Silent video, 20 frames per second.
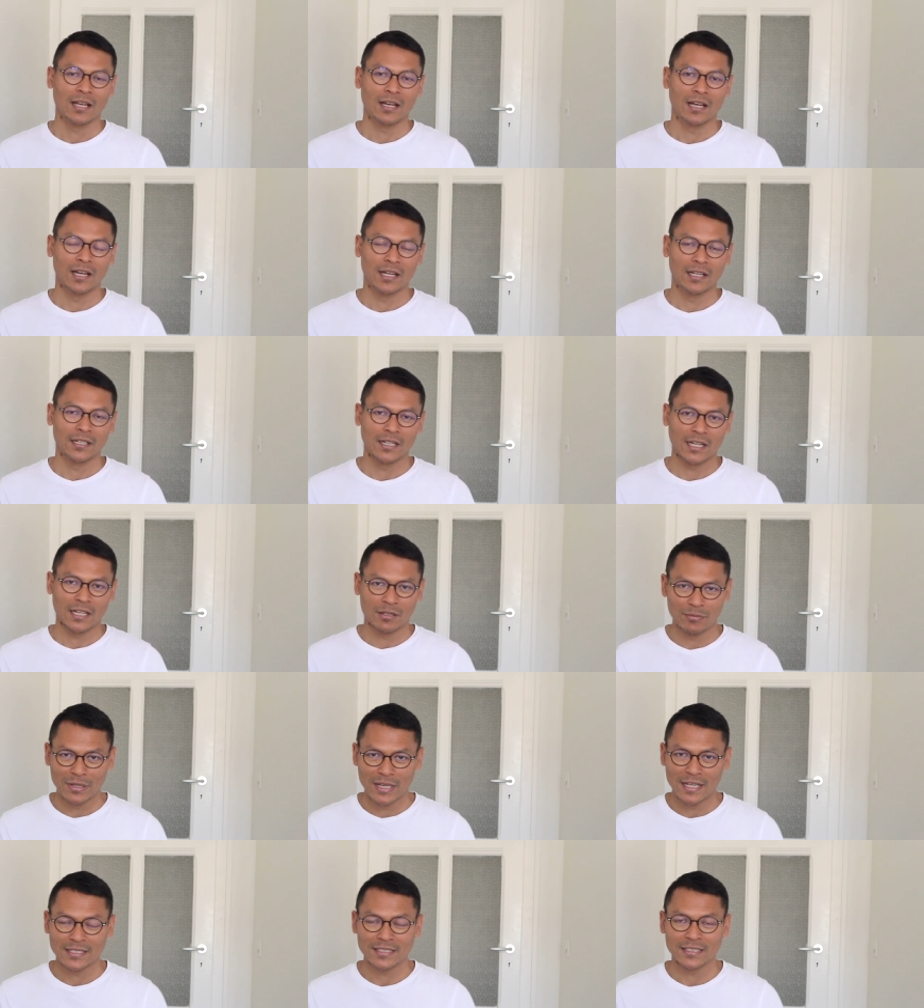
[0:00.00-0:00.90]
uh, dengan
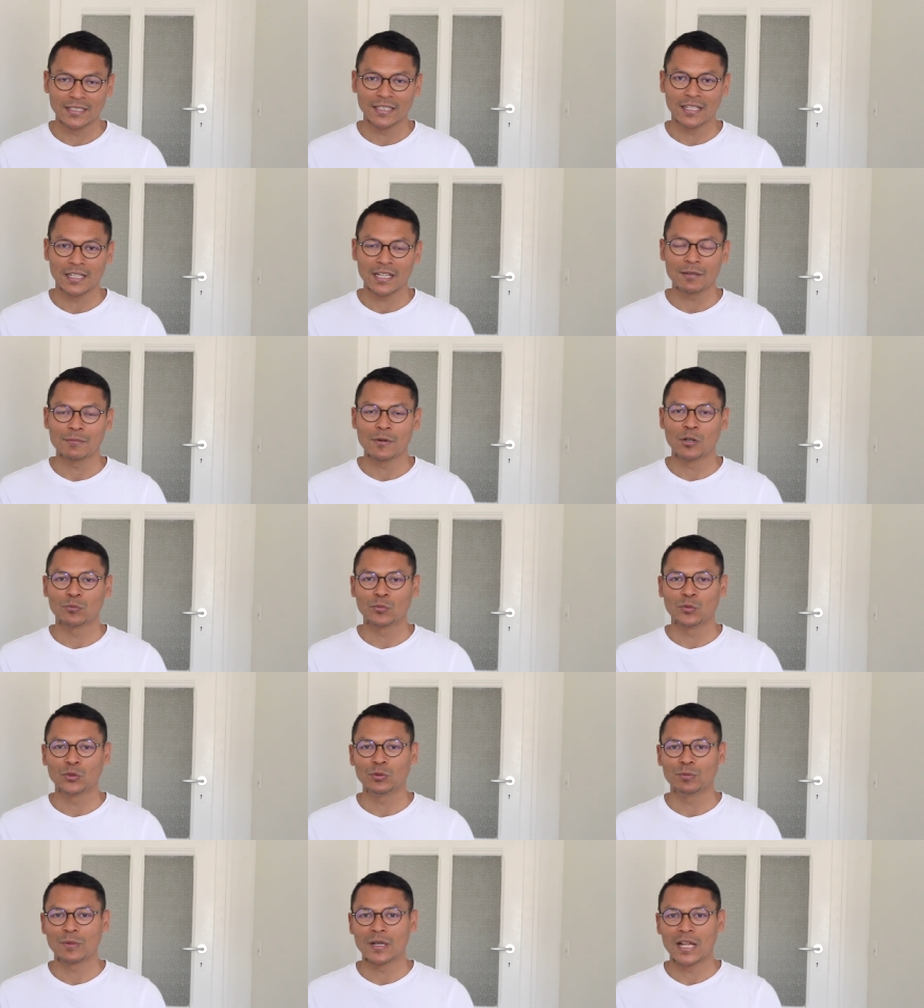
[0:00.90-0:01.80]
biaya sendiri
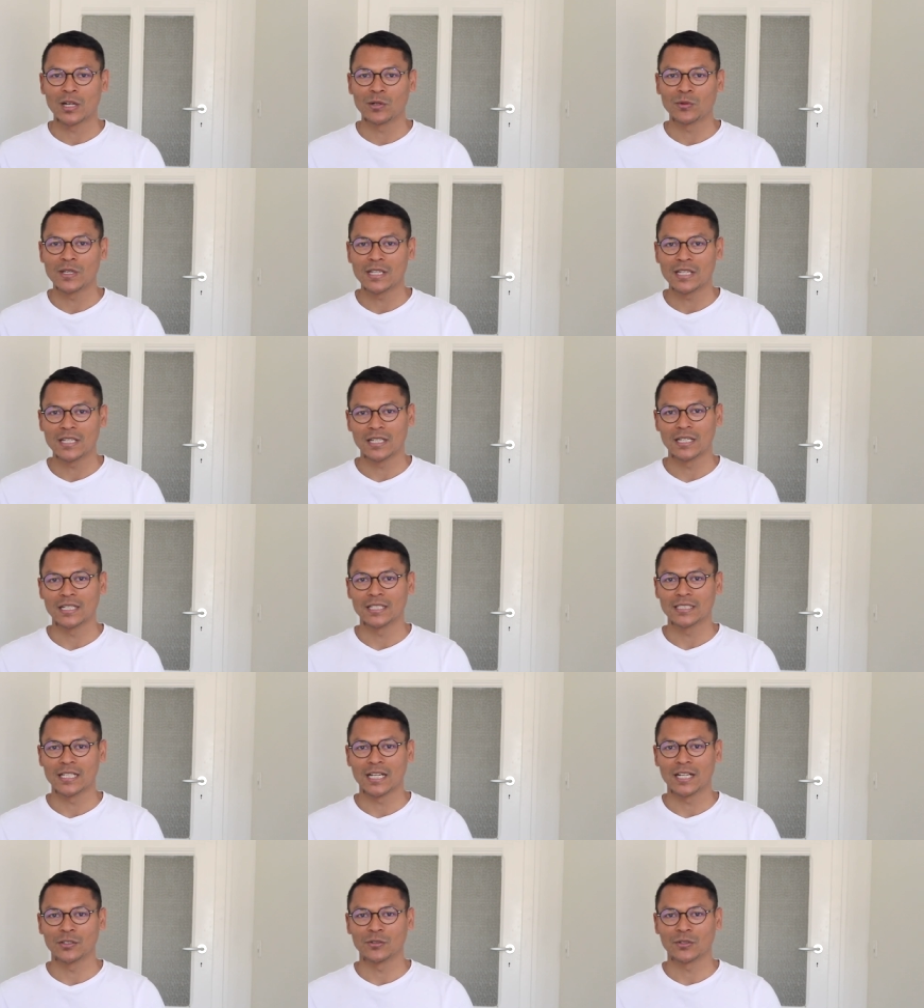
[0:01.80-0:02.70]
maupun melalui uh,
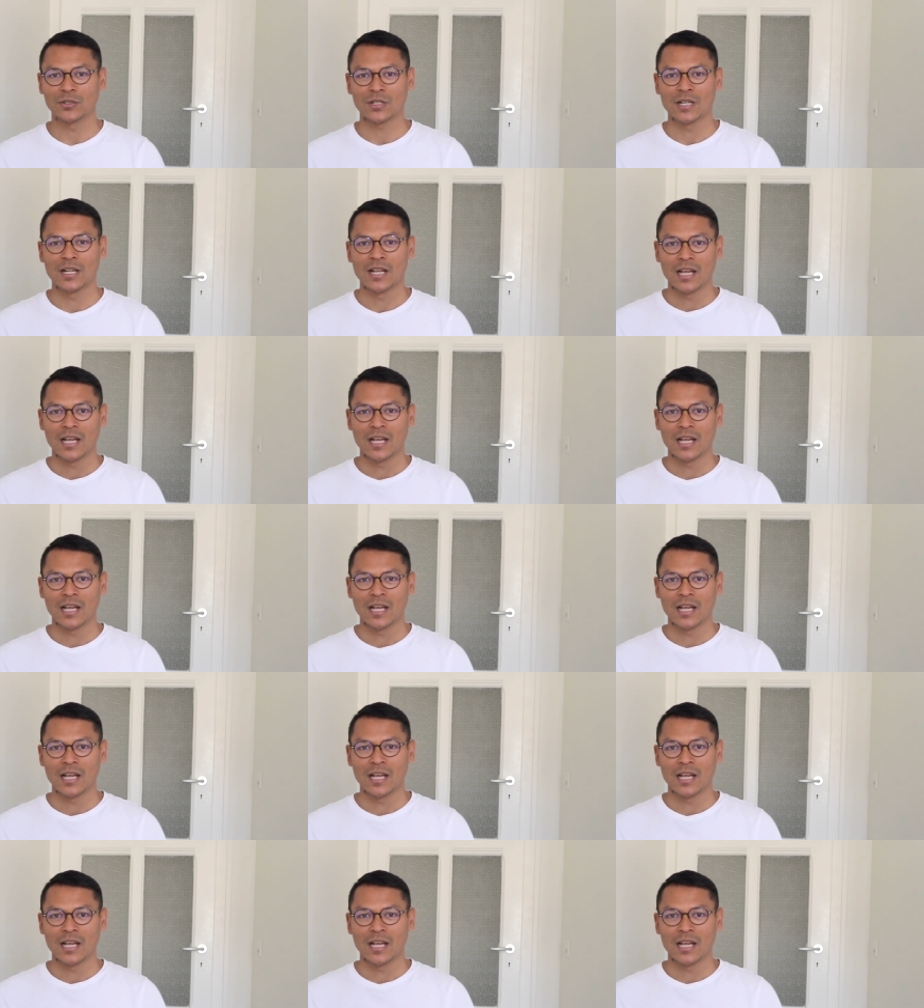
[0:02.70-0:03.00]
jalur